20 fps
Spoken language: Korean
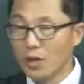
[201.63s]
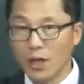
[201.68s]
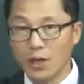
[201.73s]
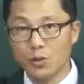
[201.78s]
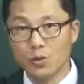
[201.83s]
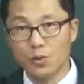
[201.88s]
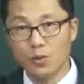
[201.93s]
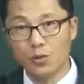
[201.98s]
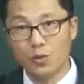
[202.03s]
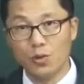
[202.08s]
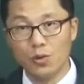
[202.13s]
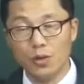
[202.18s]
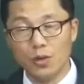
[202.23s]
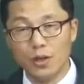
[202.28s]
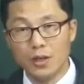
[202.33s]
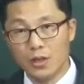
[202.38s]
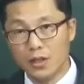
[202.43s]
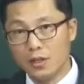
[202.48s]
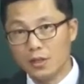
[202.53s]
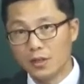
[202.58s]
가져오고
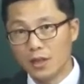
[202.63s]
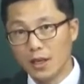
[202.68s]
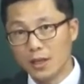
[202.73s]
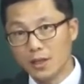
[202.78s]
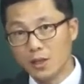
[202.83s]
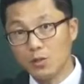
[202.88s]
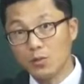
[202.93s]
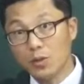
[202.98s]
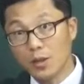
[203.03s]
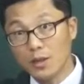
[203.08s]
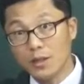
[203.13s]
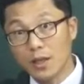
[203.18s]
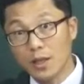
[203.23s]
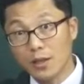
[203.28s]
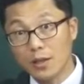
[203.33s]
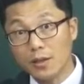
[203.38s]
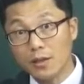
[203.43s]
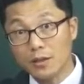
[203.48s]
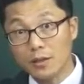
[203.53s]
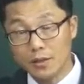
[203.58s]
이런 거 다
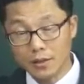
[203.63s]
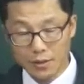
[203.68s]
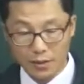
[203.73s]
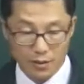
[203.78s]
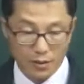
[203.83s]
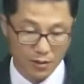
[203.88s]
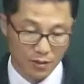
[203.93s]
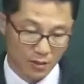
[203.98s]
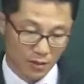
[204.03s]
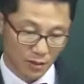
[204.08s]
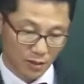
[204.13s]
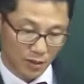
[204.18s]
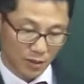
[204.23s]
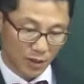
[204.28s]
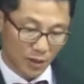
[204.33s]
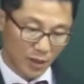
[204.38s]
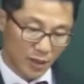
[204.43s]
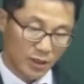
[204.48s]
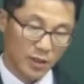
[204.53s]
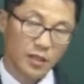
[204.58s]
연구하세요.
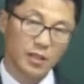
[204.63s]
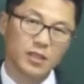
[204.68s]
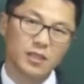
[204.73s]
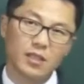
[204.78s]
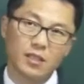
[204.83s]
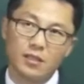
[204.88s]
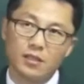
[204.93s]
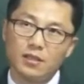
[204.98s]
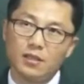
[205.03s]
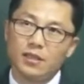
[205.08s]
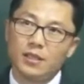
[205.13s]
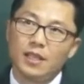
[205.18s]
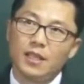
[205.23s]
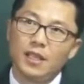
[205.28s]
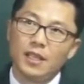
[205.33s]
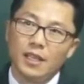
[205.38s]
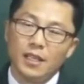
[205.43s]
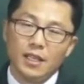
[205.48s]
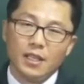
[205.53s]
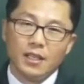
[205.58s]
여기서는
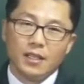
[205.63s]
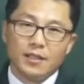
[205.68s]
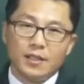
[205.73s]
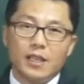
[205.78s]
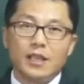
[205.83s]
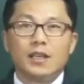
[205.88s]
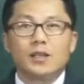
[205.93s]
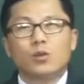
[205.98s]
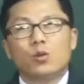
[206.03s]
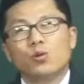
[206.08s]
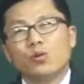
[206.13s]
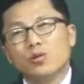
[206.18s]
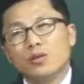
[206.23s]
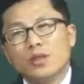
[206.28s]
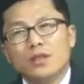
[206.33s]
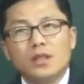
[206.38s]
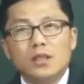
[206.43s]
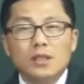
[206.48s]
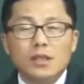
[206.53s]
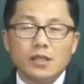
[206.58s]
내가
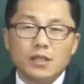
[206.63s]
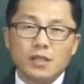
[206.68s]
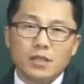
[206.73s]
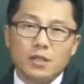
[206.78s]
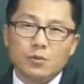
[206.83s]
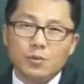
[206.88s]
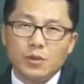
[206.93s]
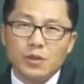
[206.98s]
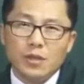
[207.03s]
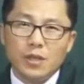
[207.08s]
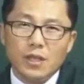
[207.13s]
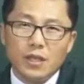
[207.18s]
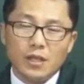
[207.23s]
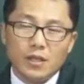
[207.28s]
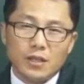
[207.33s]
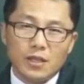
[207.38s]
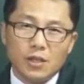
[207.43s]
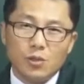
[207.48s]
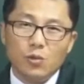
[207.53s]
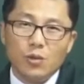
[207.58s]
동영상 길게 찍으면
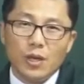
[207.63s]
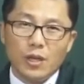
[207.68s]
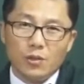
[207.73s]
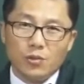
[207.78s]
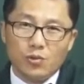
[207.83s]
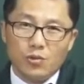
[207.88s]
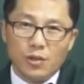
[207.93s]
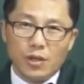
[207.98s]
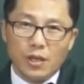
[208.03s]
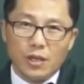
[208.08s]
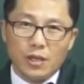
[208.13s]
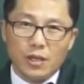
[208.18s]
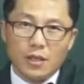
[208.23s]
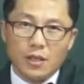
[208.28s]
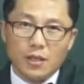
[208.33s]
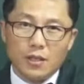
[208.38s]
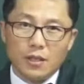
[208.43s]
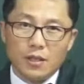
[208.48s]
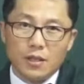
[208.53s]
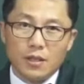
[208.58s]
니네가 지루해 안 지루해?
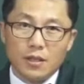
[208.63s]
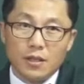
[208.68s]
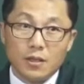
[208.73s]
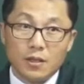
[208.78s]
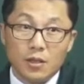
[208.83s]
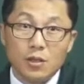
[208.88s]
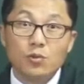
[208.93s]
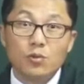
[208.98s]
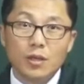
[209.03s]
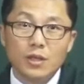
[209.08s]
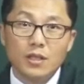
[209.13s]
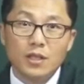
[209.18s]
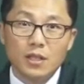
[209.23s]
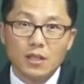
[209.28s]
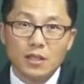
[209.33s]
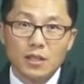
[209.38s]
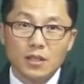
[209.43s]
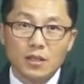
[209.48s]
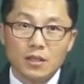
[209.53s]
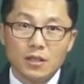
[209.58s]

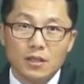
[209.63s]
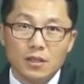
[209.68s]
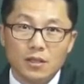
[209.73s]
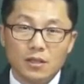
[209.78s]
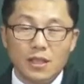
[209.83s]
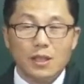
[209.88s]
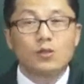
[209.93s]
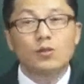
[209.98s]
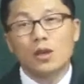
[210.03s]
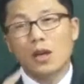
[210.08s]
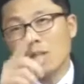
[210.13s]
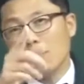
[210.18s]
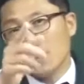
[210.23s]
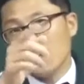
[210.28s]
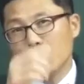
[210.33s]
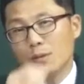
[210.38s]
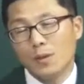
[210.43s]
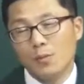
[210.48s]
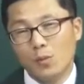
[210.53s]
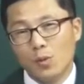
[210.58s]
지루하지? 나도
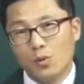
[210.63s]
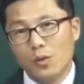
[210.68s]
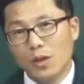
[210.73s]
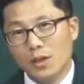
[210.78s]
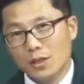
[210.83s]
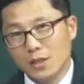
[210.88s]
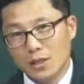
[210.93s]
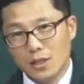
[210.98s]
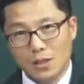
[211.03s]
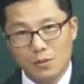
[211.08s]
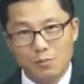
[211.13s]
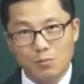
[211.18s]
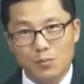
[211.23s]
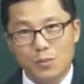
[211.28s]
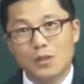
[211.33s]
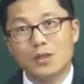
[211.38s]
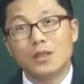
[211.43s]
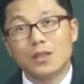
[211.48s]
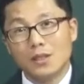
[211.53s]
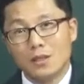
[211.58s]
카메라만 보고 하니까
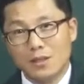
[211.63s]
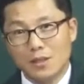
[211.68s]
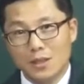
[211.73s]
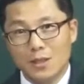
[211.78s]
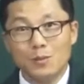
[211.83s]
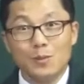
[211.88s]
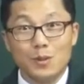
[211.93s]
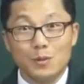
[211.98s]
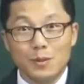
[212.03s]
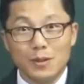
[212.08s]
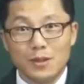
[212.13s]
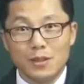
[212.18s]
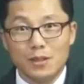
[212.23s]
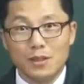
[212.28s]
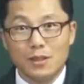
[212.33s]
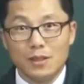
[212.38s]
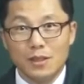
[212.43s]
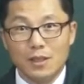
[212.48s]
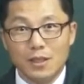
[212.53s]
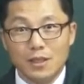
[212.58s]
미치겠어.
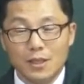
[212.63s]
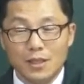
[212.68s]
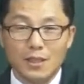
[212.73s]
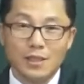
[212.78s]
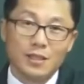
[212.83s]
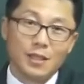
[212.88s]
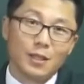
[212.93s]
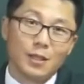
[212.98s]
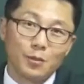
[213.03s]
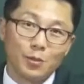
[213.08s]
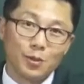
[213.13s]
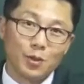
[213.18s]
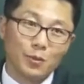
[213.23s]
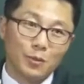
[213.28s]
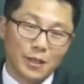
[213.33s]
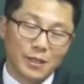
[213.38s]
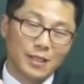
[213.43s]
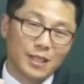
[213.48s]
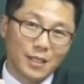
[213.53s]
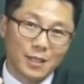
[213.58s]
심심해서. 여러분도
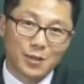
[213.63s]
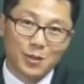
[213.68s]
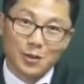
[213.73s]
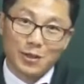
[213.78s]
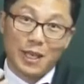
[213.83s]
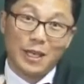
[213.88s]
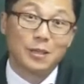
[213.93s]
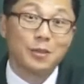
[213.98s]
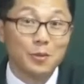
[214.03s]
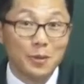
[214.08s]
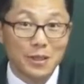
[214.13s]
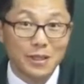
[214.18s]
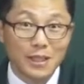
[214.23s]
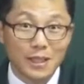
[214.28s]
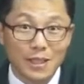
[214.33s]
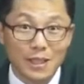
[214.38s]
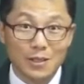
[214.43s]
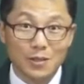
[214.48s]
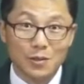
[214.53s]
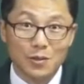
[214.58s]
마찬가지고 나도
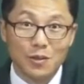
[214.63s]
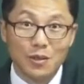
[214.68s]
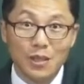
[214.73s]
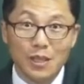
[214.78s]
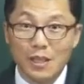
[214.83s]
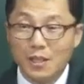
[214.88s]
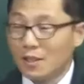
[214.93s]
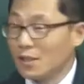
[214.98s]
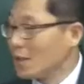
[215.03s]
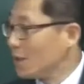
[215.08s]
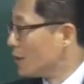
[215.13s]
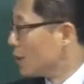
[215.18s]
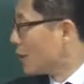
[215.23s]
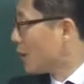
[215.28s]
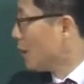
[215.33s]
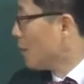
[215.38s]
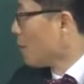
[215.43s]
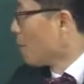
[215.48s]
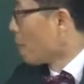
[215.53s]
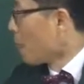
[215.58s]
마찬가지고.
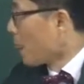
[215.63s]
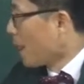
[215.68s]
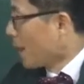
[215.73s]
그러니까